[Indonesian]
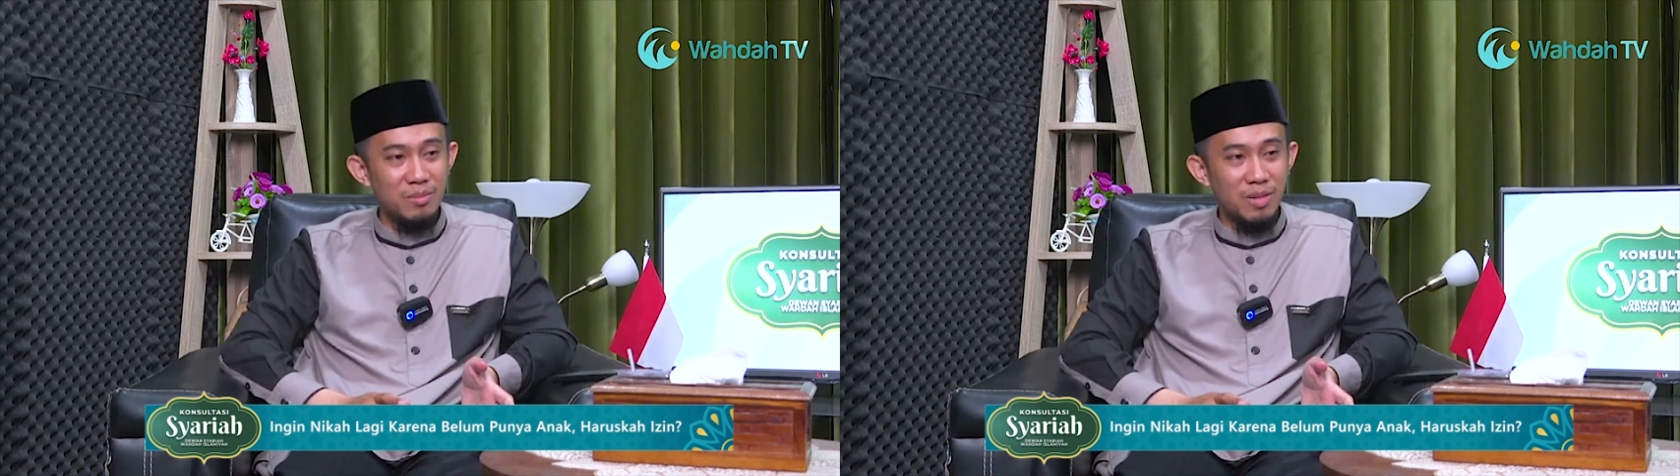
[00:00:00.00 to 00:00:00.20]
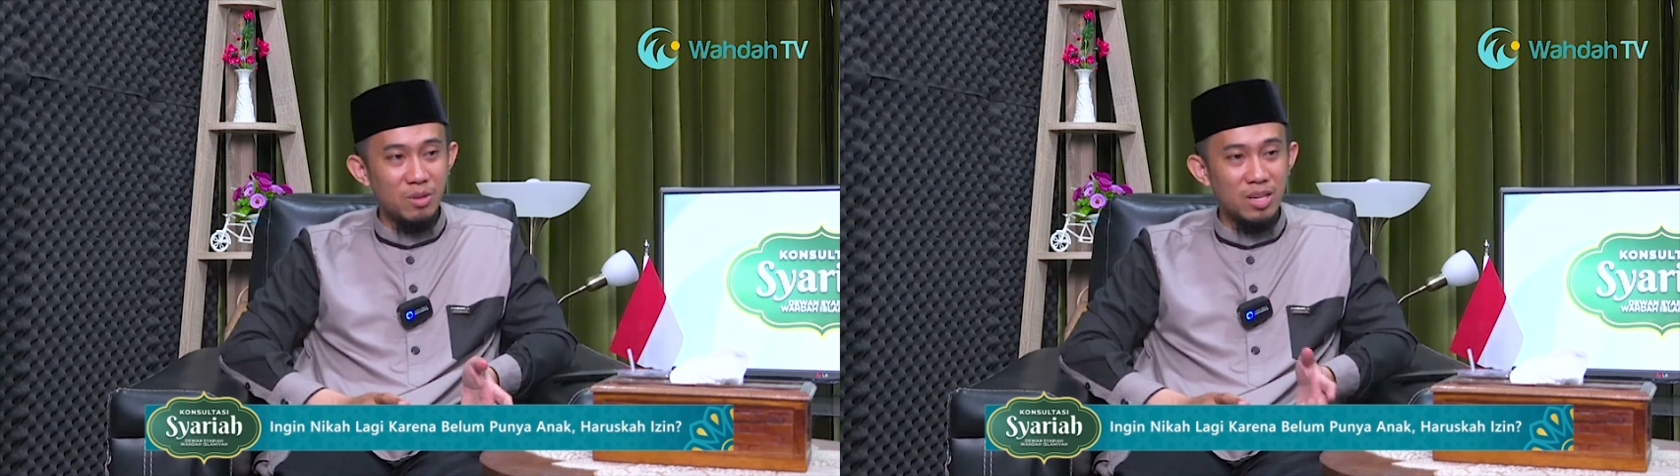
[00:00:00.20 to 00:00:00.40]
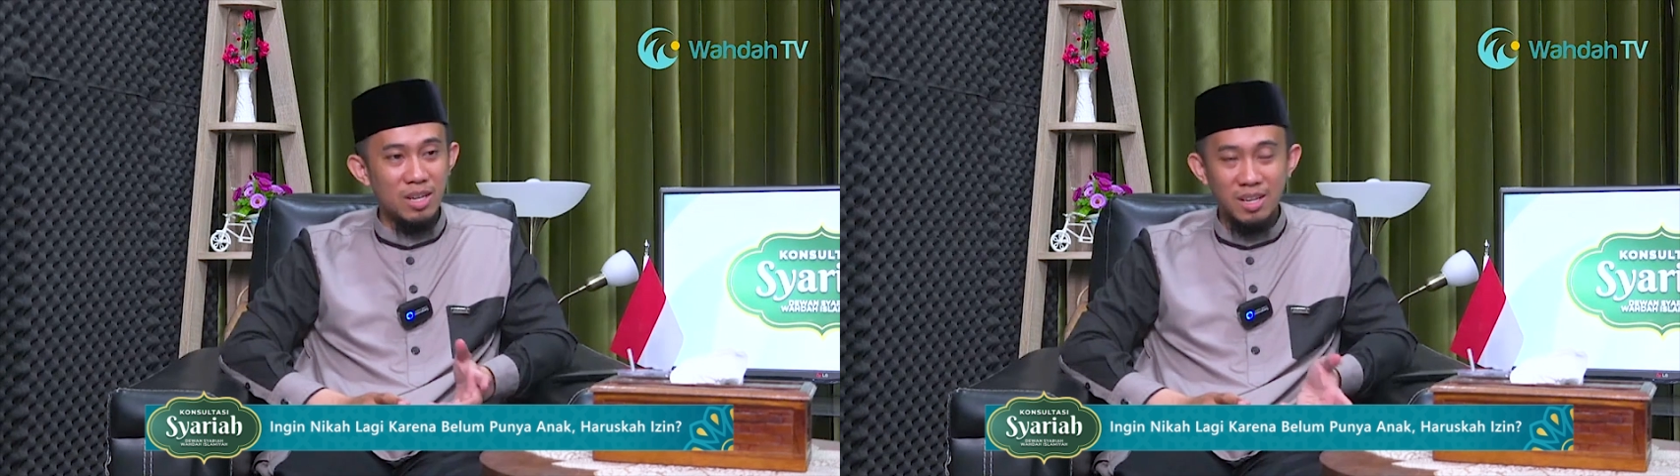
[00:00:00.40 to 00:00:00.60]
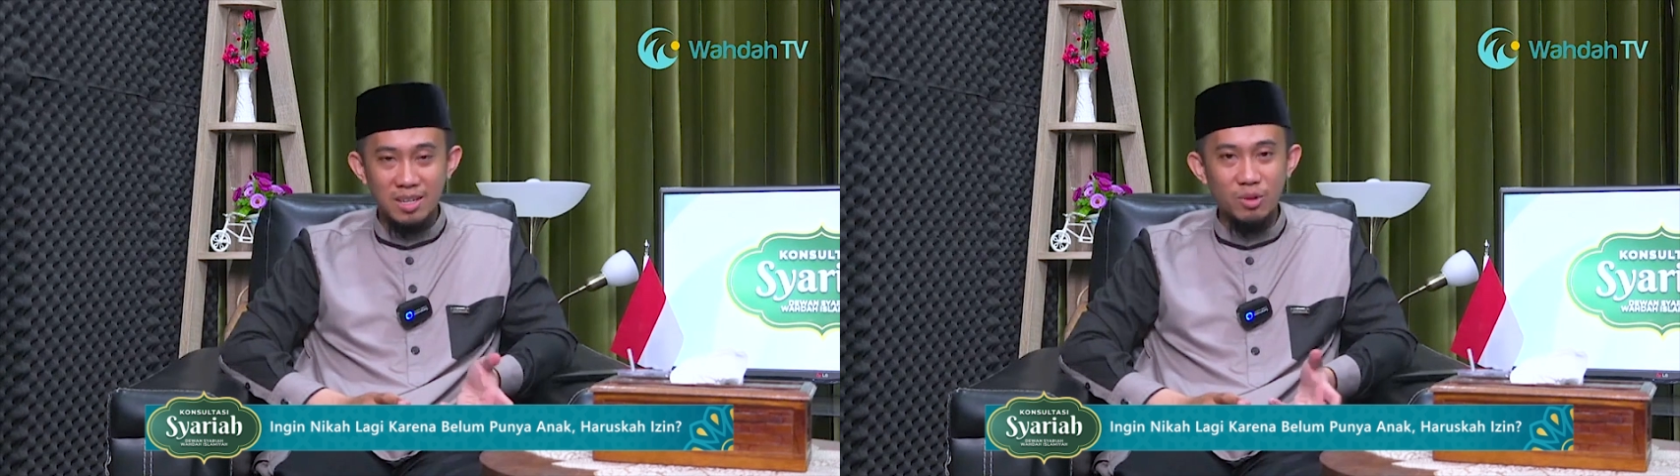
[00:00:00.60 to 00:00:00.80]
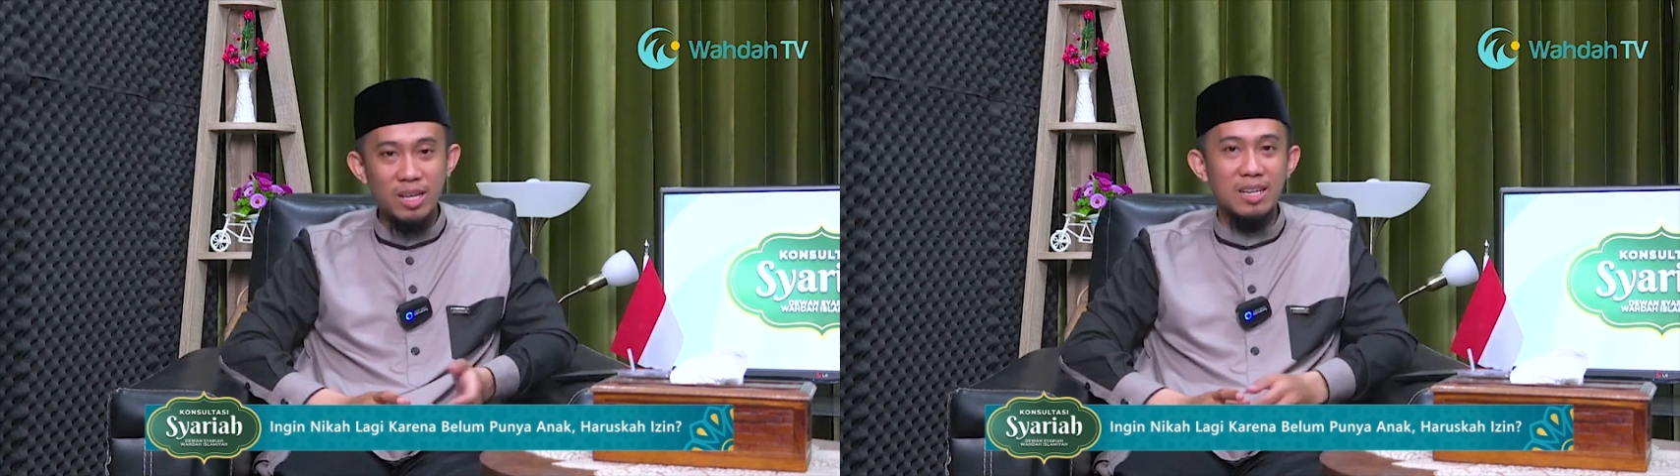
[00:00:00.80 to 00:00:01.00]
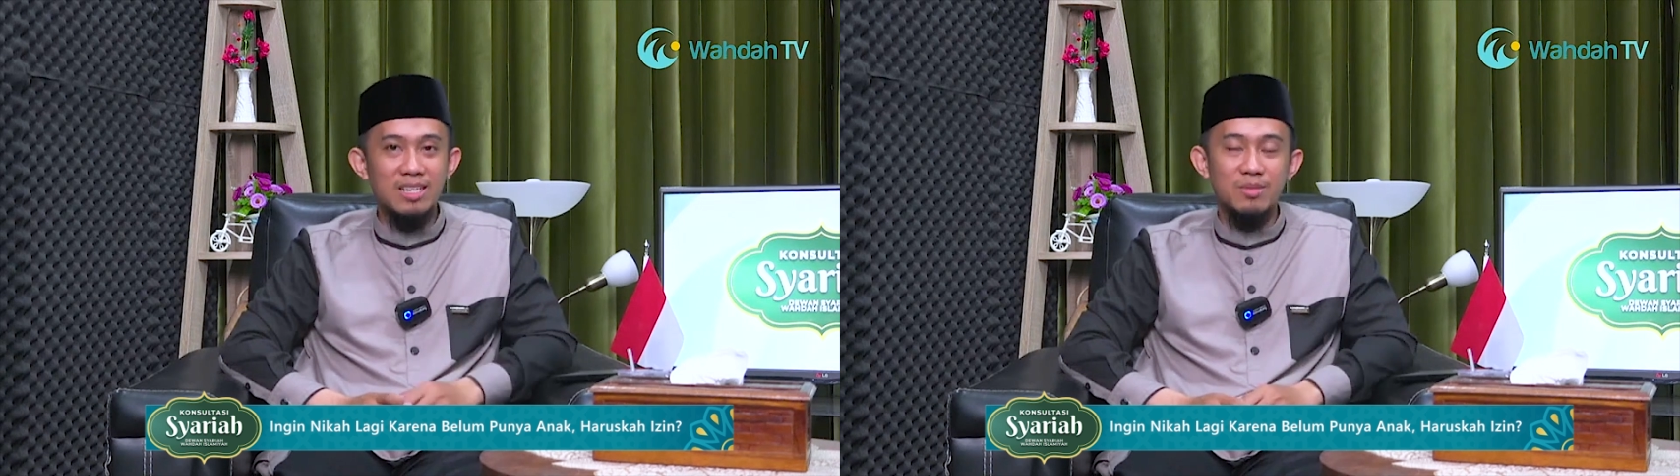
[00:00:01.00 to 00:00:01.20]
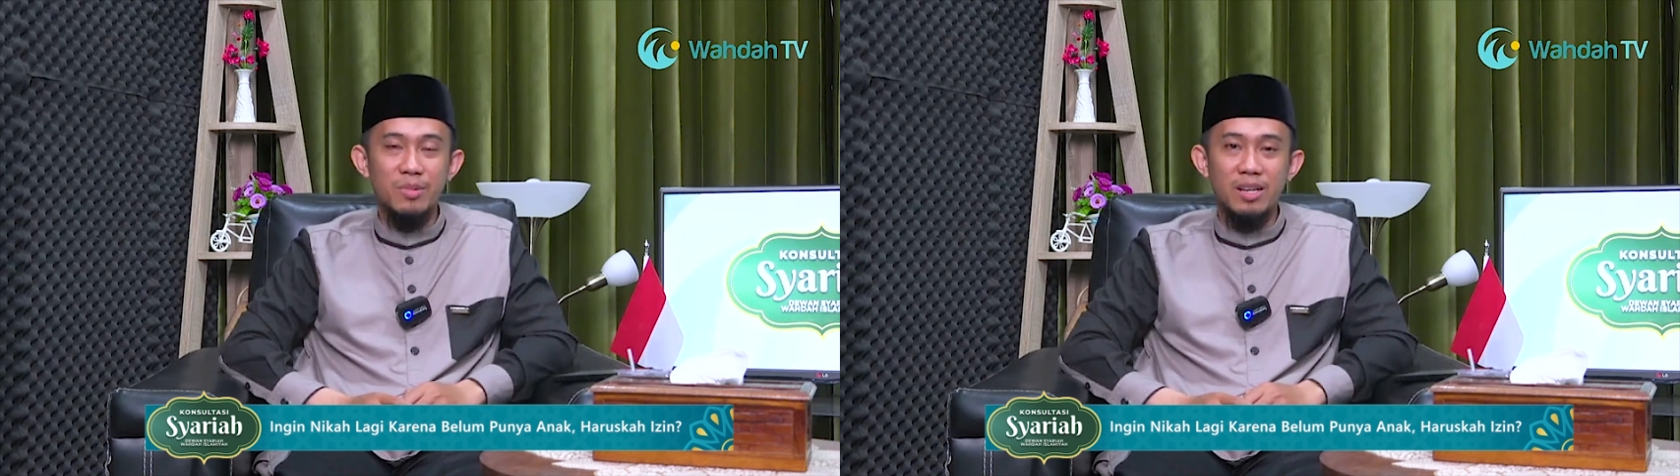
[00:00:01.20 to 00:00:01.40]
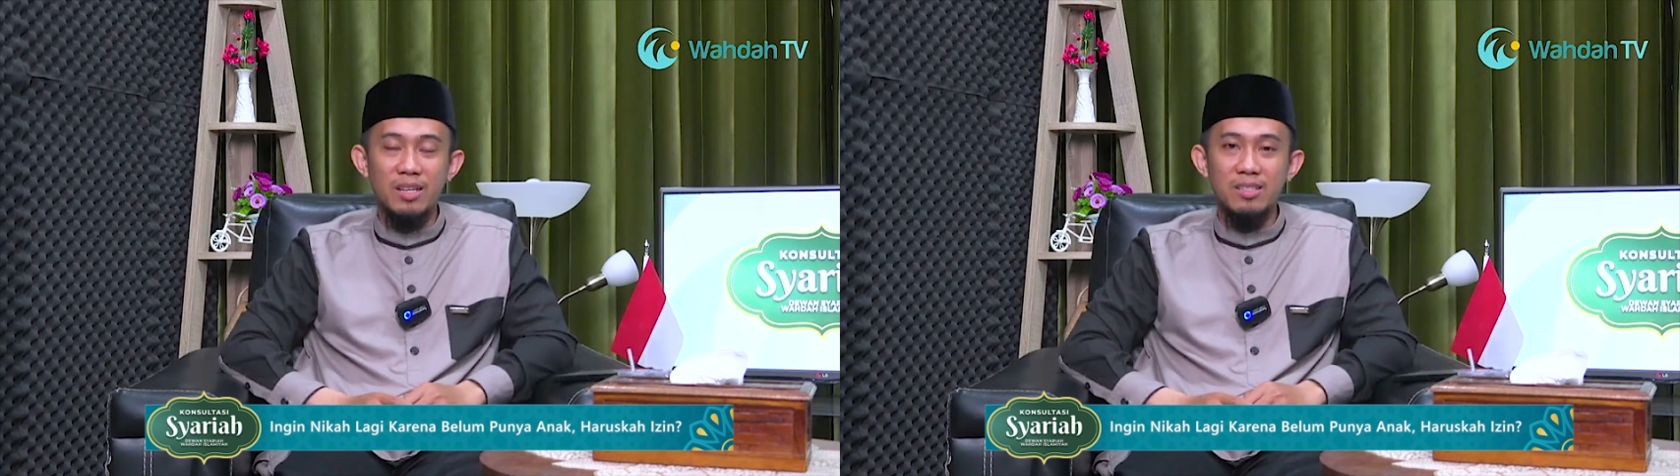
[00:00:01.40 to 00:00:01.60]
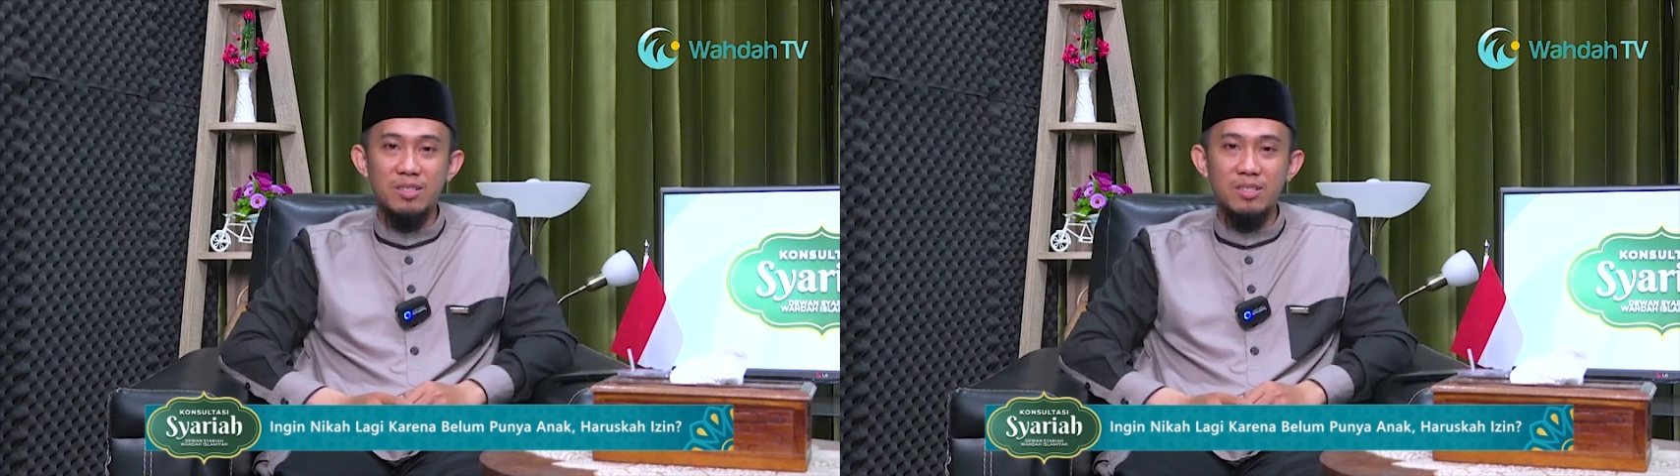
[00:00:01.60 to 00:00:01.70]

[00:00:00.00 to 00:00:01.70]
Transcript: melakukan hal yang dibolehkan sebenarnya